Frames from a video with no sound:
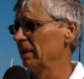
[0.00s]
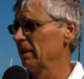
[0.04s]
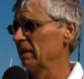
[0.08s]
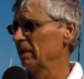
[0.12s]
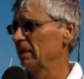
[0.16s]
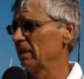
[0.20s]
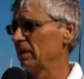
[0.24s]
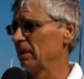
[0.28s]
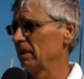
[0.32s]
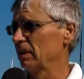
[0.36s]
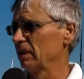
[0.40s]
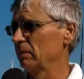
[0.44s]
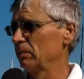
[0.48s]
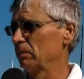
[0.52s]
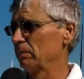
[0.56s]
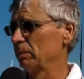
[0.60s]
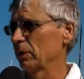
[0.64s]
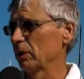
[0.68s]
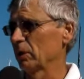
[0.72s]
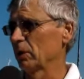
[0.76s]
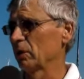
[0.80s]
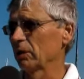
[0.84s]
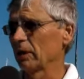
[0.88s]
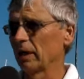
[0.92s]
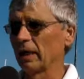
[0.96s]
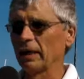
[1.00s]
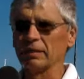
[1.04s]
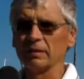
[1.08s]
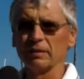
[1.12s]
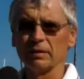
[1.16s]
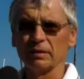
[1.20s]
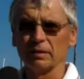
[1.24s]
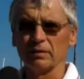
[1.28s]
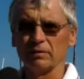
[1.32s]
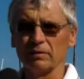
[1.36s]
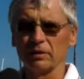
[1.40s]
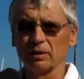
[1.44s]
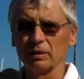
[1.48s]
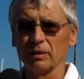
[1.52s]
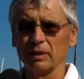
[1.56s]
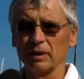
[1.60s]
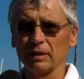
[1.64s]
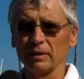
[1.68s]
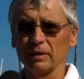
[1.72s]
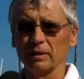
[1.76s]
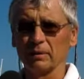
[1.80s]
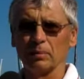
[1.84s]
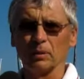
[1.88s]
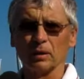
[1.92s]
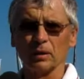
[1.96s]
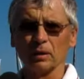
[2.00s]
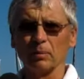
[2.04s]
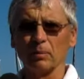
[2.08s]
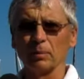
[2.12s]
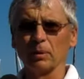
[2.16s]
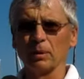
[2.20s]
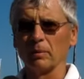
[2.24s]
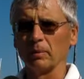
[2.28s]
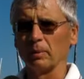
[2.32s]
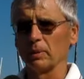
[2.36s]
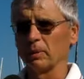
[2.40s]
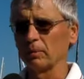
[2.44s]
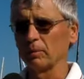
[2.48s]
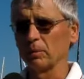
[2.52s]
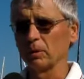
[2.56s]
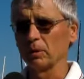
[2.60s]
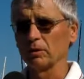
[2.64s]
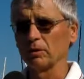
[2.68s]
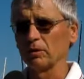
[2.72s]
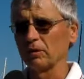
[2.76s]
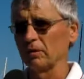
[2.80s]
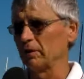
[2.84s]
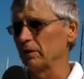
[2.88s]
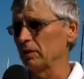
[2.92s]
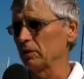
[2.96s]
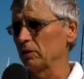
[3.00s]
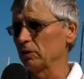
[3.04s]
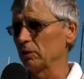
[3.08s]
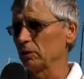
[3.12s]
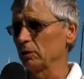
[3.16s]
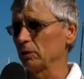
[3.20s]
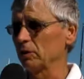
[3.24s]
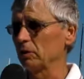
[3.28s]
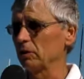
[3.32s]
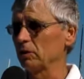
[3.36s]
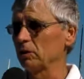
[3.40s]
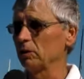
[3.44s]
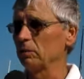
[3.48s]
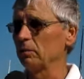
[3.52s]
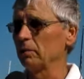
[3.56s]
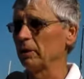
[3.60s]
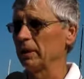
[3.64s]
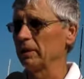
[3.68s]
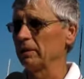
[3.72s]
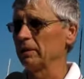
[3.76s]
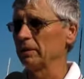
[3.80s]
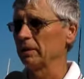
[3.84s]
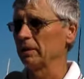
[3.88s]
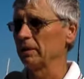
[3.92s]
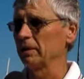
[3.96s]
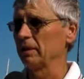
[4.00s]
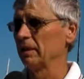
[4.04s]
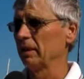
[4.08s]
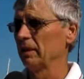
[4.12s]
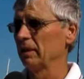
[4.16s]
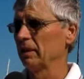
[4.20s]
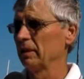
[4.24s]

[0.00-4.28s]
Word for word: eh, però grandi tra virgolette perché poi abbiamo i posti di 10-12 metri